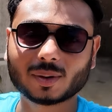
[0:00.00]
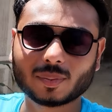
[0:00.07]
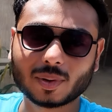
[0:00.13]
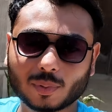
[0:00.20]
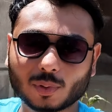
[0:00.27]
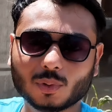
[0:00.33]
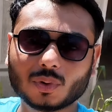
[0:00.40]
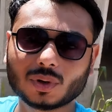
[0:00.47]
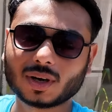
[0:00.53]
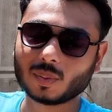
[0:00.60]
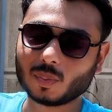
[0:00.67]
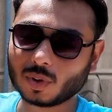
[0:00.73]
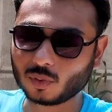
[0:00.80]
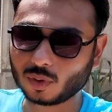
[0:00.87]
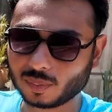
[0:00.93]
कलर में ब्लू
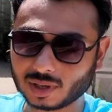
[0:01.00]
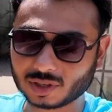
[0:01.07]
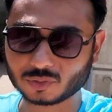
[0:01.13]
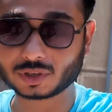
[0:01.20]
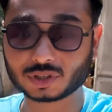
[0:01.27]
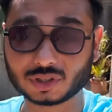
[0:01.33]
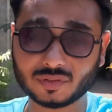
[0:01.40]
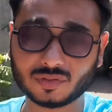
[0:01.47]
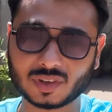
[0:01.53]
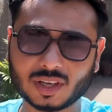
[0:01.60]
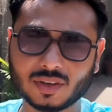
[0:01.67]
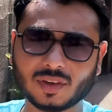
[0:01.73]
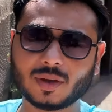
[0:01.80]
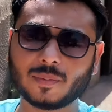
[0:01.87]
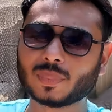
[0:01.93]
कलर में वो हमने इस वक्त शिफ्ट
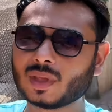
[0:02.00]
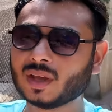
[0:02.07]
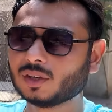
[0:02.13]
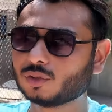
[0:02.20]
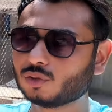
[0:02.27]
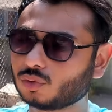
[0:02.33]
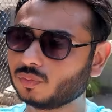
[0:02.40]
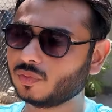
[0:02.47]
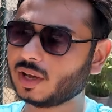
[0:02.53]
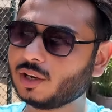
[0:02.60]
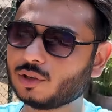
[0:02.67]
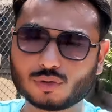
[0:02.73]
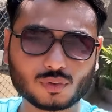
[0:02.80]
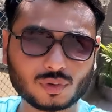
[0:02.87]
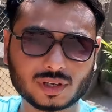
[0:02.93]
की हुई है
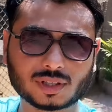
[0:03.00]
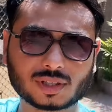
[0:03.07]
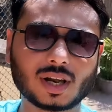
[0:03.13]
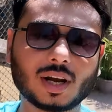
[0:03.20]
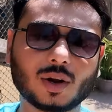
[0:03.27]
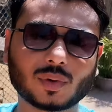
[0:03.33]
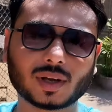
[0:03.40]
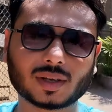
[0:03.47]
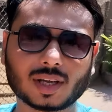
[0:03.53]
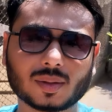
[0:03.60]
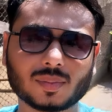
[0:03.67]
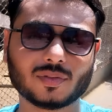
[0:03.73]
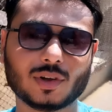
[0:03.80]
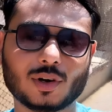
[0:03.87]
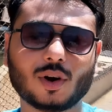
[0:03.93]
वेरी सुन इनशाला उनके साथ
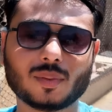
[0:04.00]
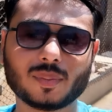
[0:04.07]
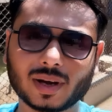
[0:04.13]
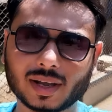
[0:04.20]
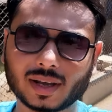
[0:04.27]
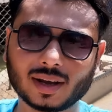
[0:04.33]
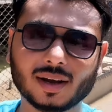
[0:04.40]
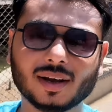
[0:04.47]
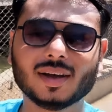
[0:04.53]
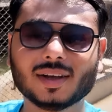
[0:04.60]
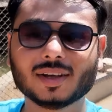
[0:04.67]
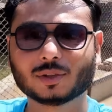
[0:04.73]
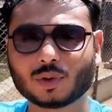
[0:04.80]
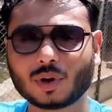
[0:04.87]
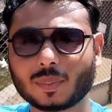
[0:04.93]
भी व्लॉग बनेगा
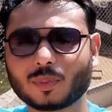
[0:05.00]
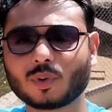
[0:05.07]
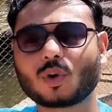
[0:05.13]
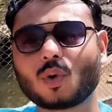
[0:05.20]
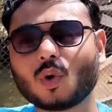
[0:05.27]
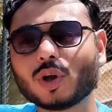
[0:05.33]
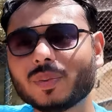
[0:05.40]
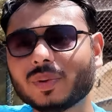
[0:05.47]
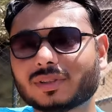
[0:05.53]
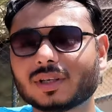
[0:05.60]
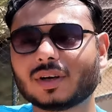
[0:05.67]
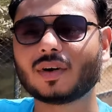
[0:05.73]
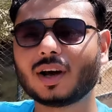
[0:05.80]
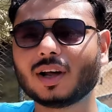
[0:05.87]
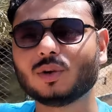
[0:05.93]
तो आपको कोई भी
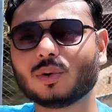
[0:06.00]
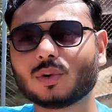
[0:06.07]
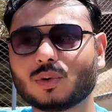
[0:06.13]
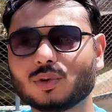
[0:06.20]
सवाल हो